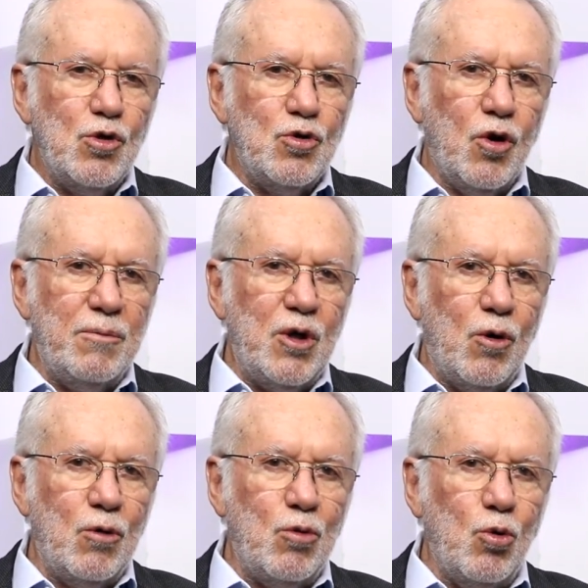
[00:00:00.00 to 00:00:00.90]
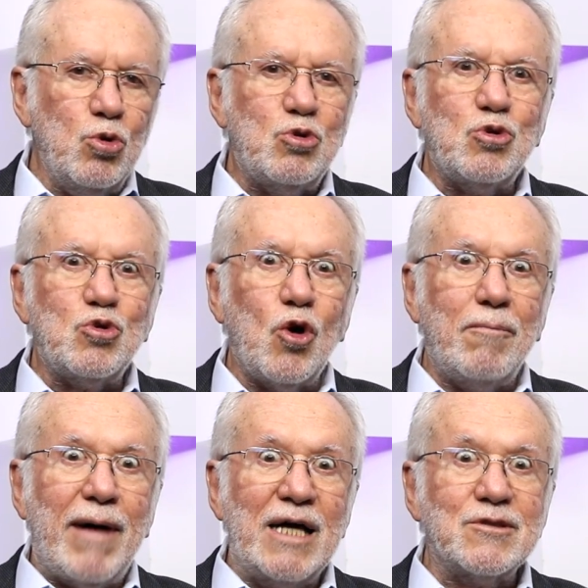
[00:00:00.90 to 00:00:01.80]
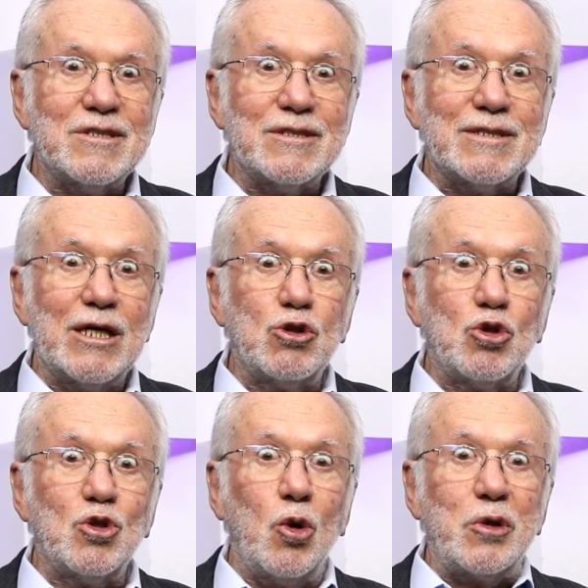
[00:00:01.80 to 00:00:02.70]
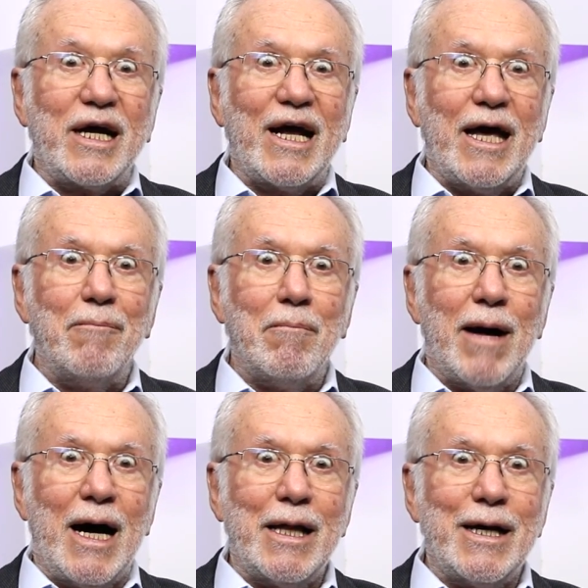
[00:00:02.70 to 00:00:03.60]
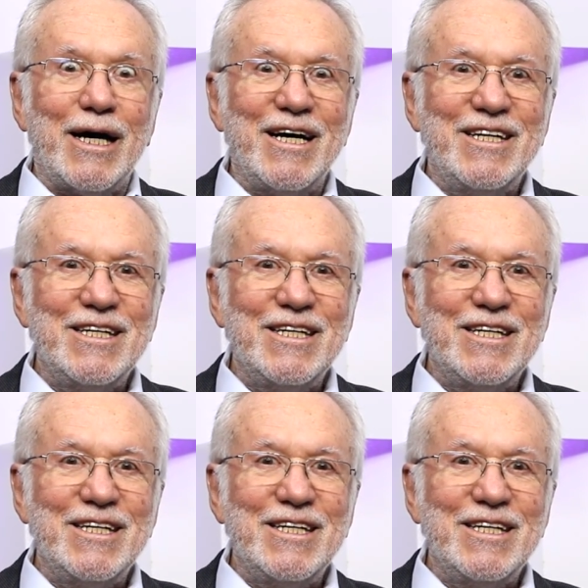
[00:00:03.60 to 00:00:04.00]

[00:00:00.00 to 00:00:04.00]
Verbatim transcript: nomeou o Tomás de Torquemada